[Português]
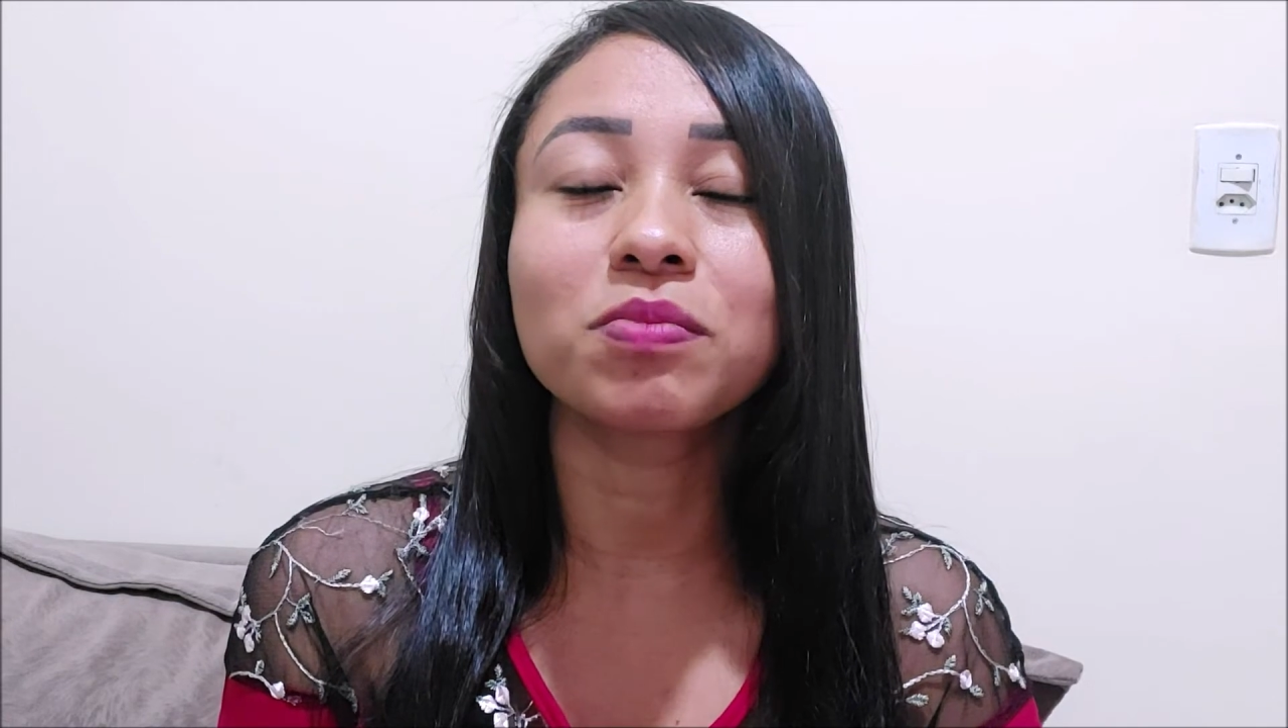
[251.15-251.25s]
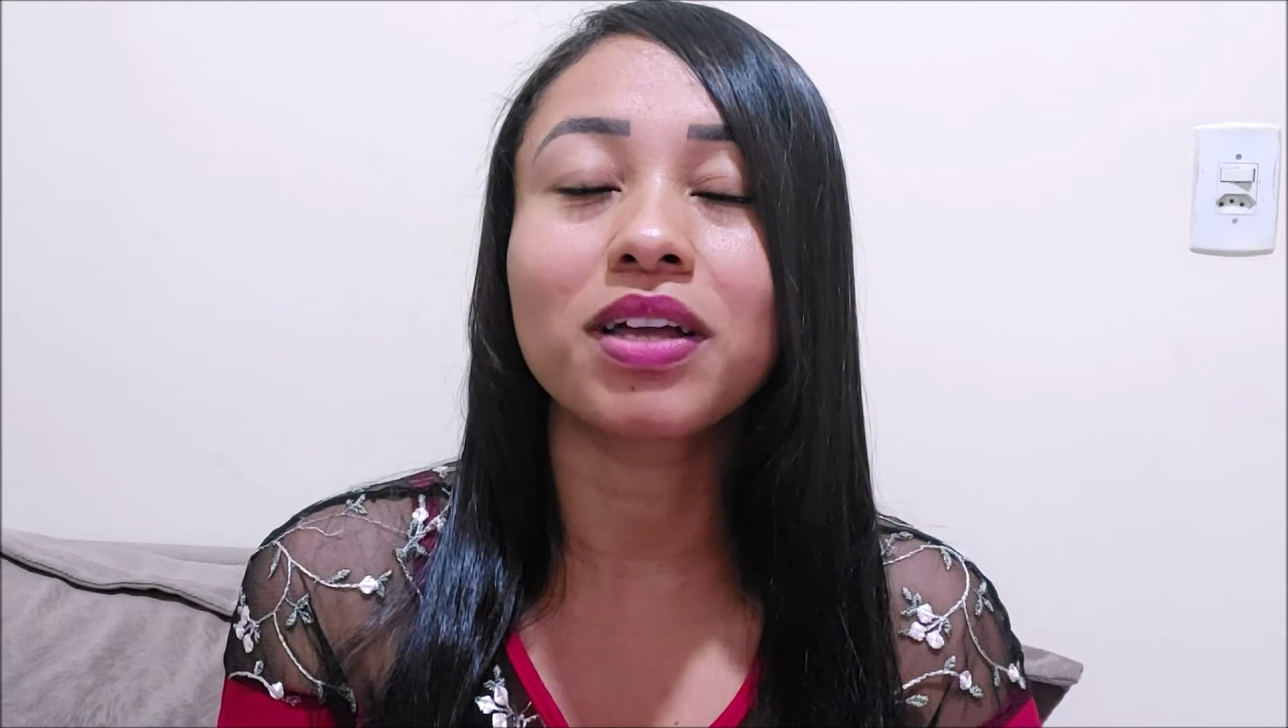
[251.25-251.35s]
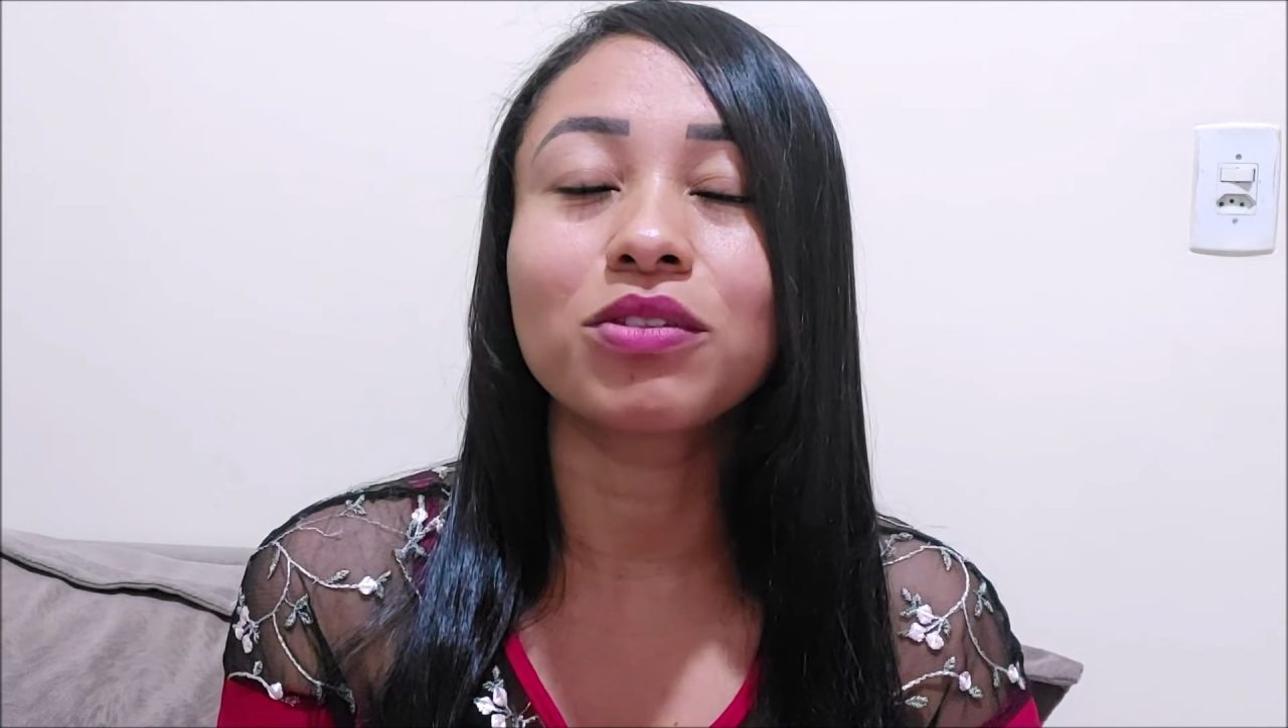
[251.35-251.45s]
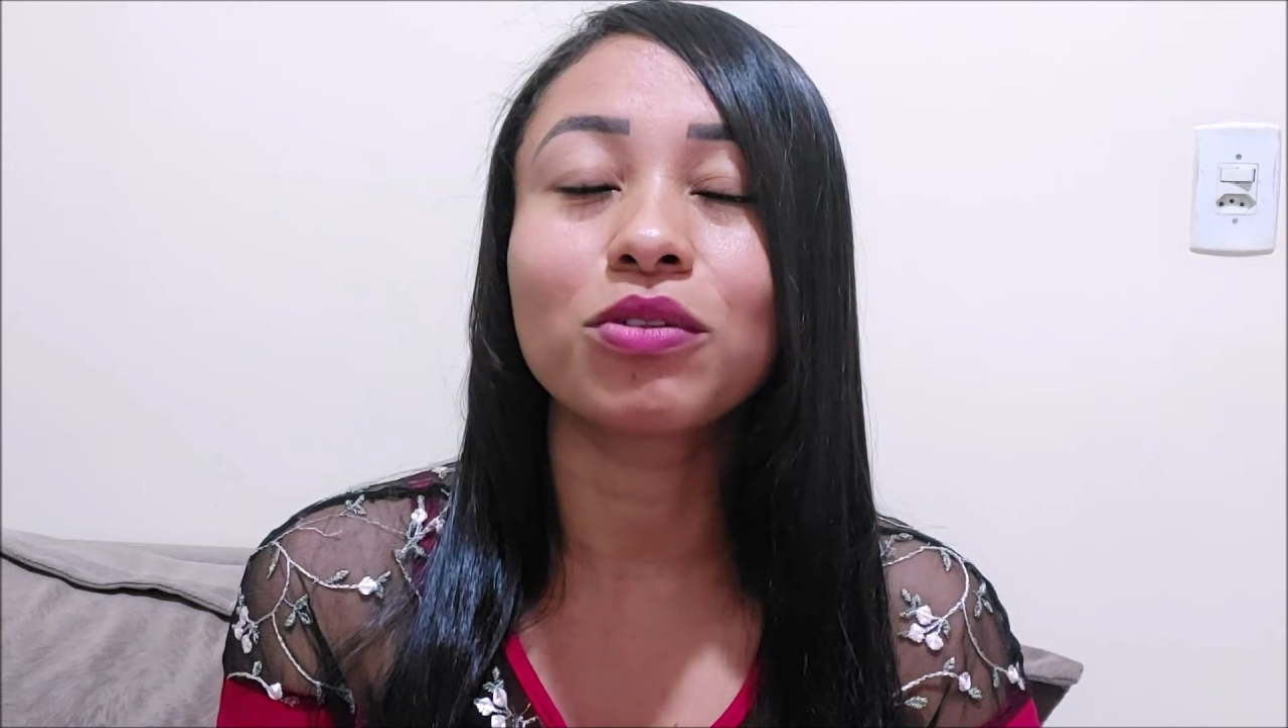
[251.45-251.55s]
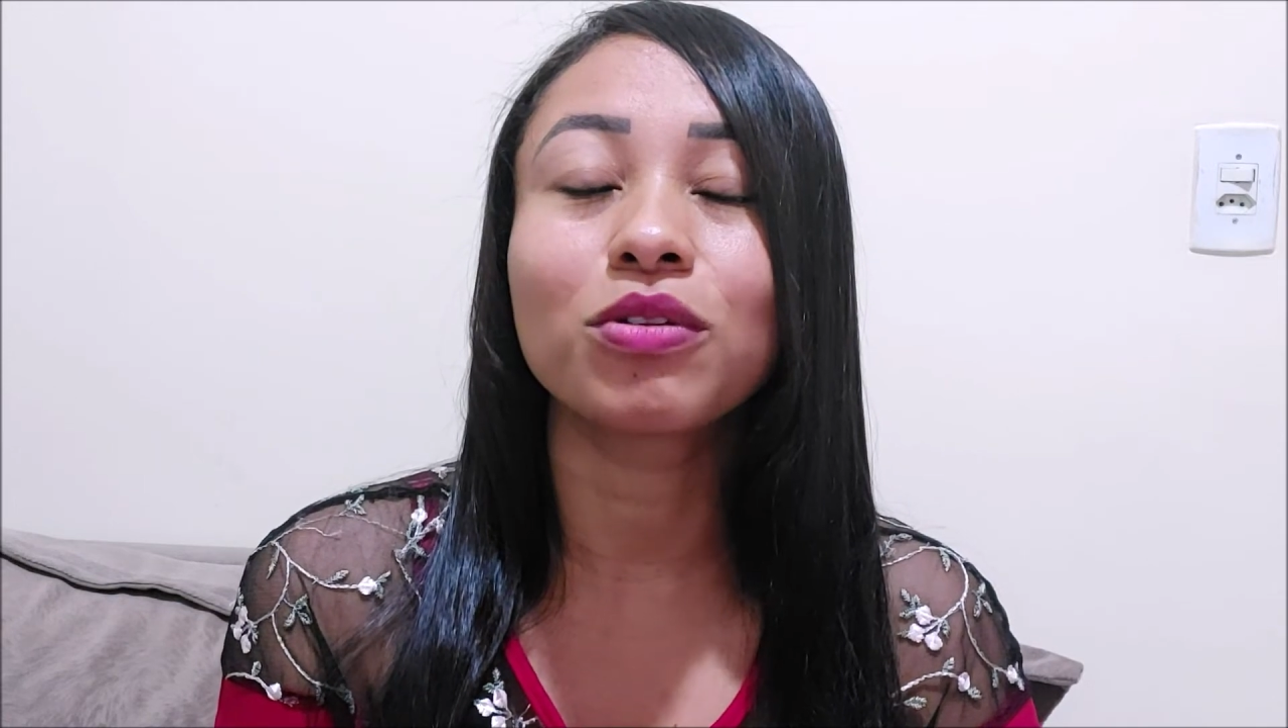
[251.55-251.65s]

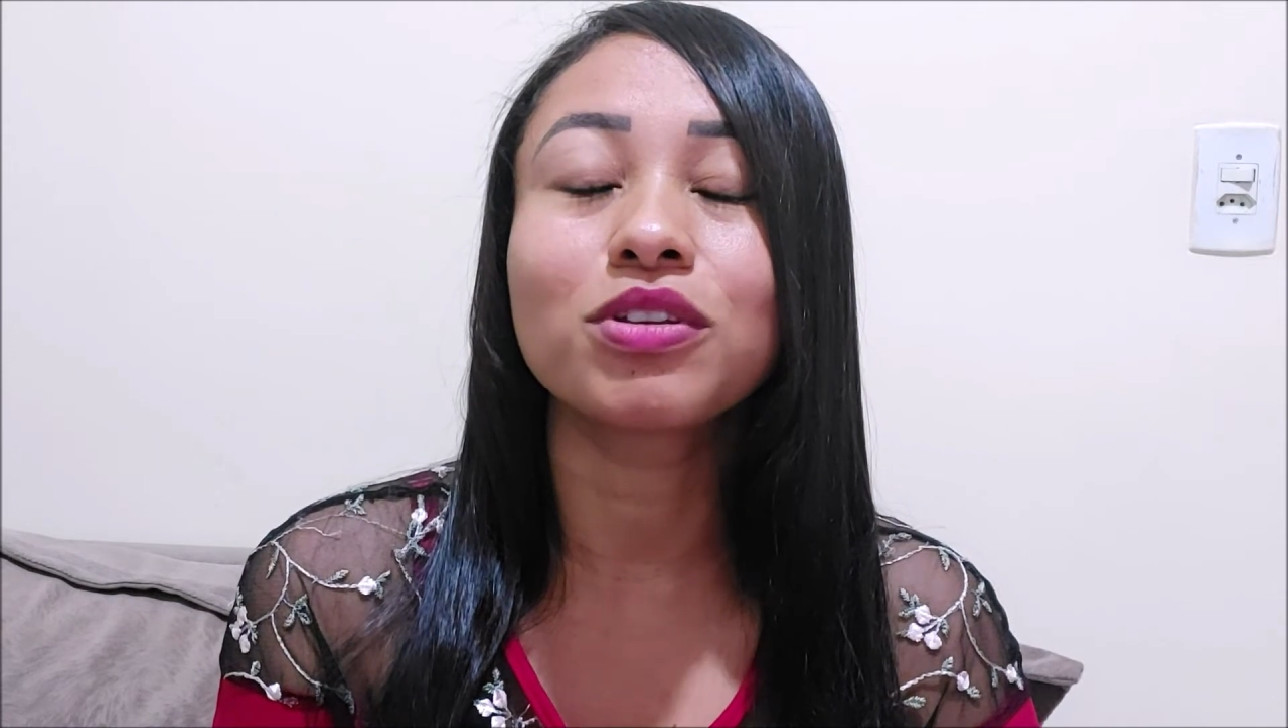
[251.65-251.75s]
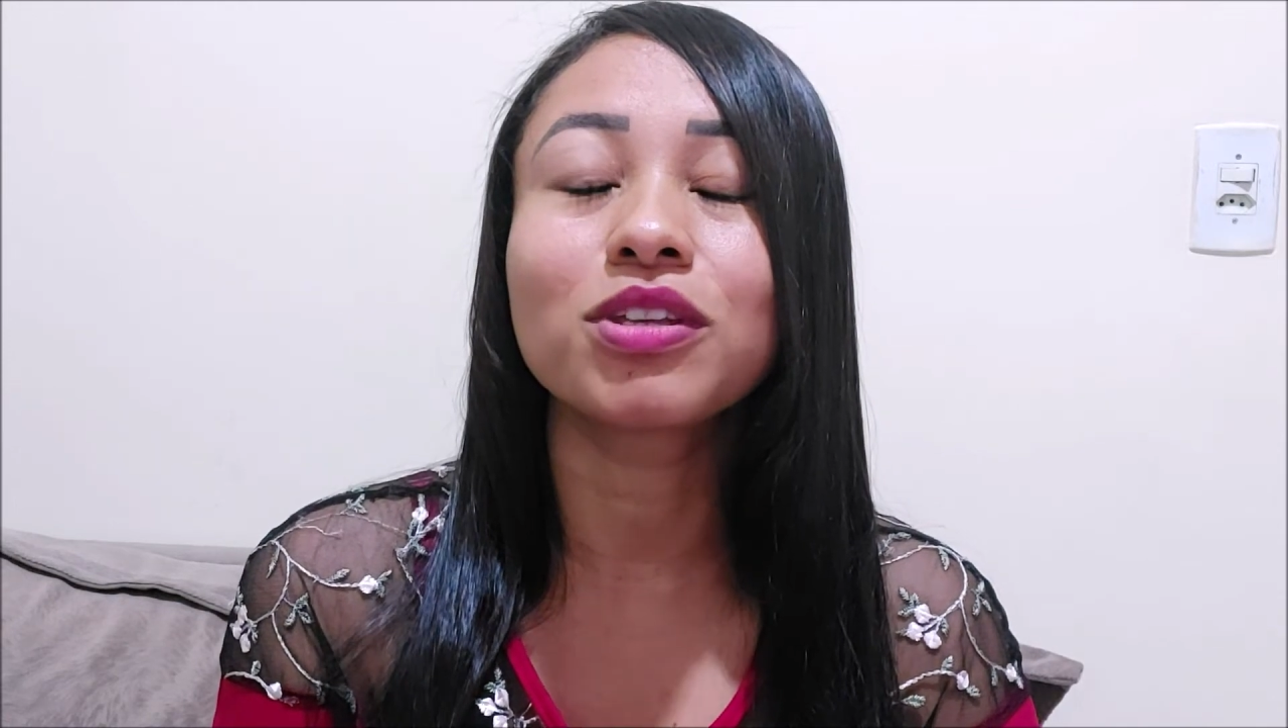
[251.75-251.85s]
padrões